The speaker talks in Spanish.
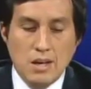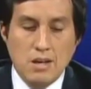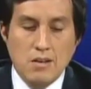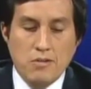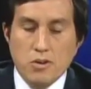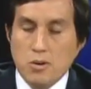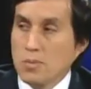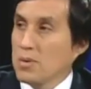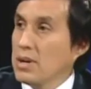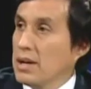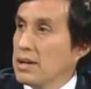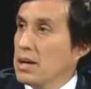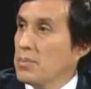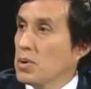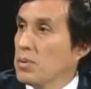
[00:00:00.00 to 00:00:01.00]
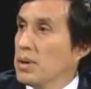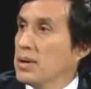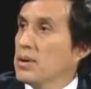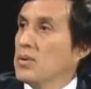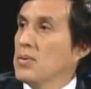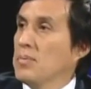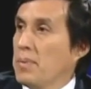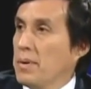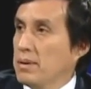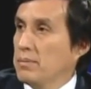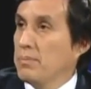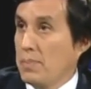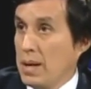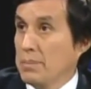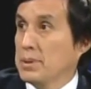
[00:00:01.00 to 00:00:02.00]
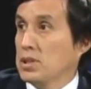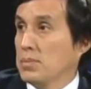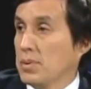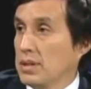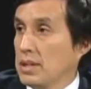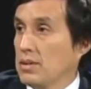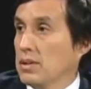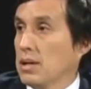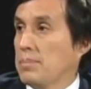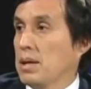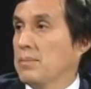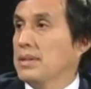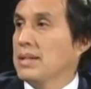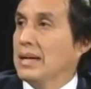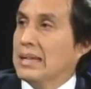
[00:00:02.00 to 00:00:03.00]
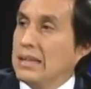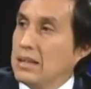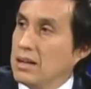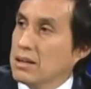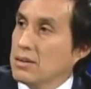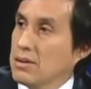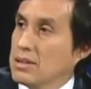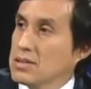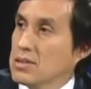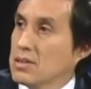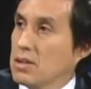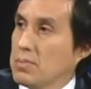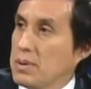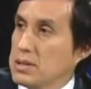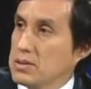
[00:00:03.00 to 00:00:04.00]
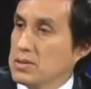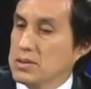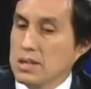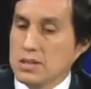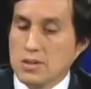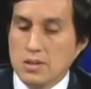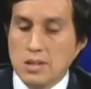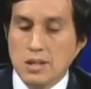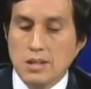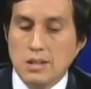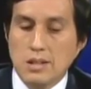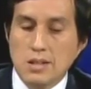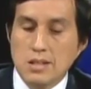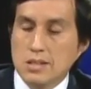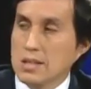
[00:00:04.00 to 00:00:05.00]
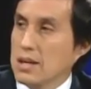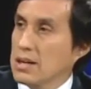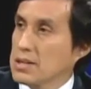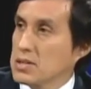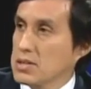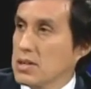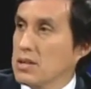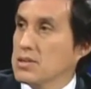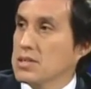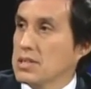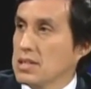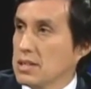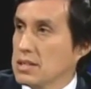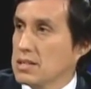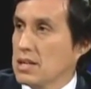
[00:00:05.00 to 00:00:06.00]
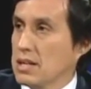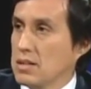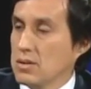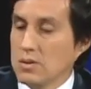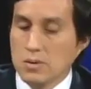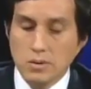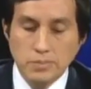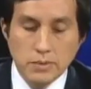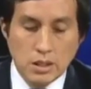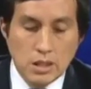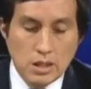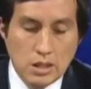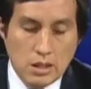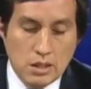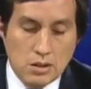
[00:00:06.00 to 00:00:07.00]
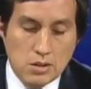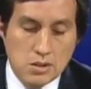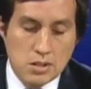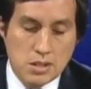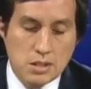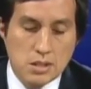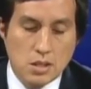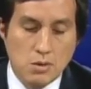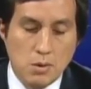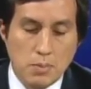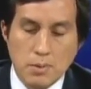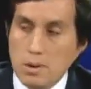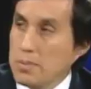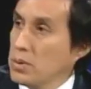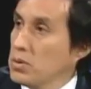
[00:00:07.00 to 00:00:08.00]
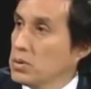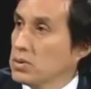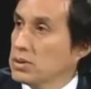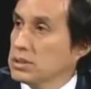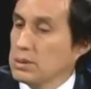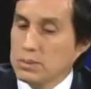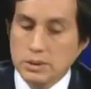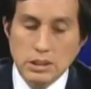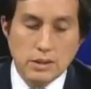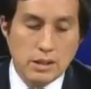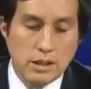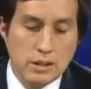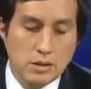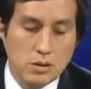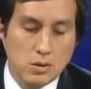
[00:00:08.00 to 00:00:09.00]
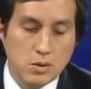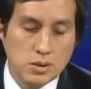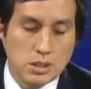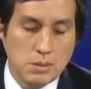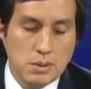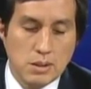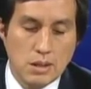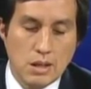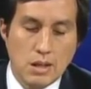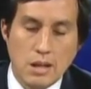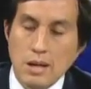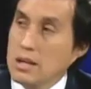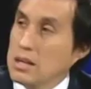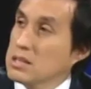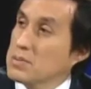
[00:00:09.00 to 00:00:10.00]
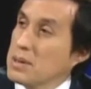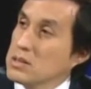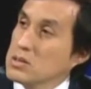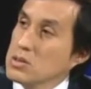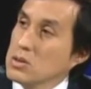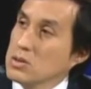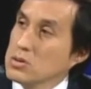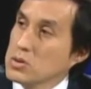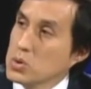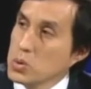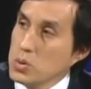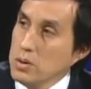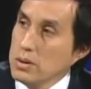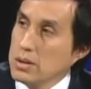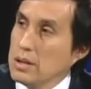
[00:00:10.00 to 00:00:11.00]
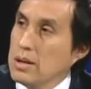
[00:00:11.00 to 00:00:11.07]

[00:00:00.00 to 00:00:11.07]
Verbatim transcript: eh, formular y aprobar un, plan metropolitano que permita guiar cuáles son los pasos y acciones que tiene que seguir la ciudad en los siguientes años. Entonces, como primer producto, estamos trabajando justamente en el área de expansión sur,